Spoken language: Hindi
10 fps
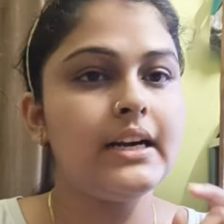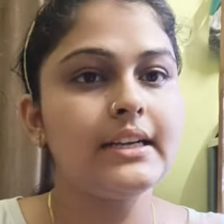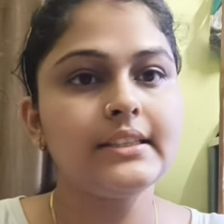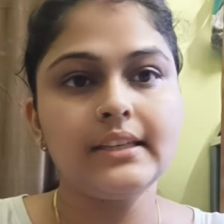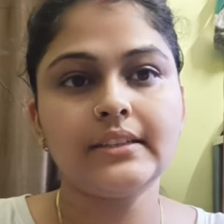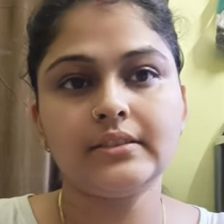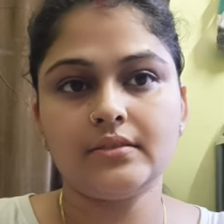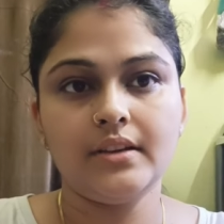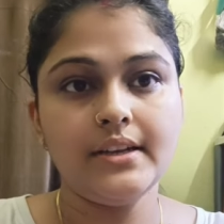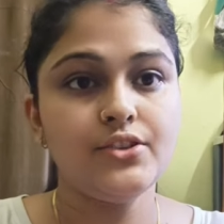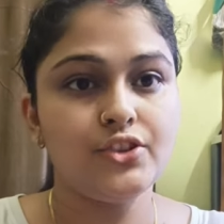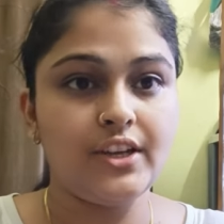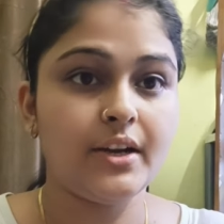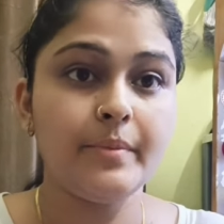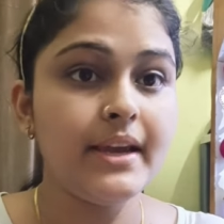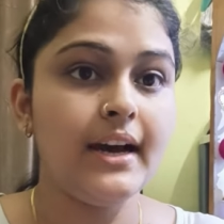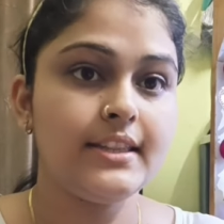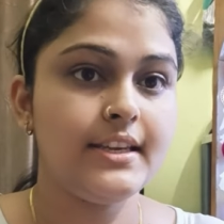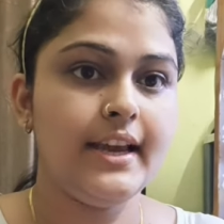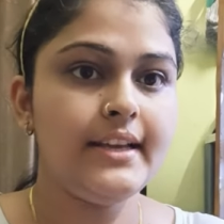36 इंच तक भी
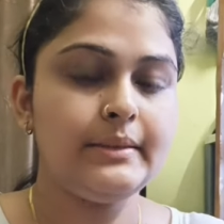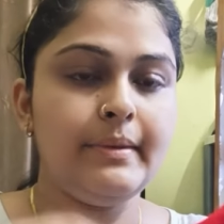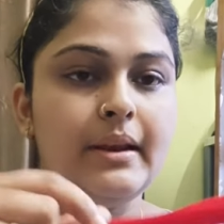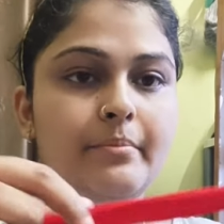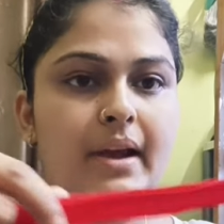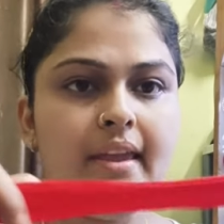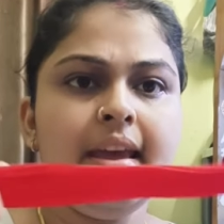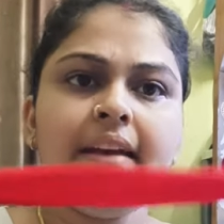आती है इसमें लंबाई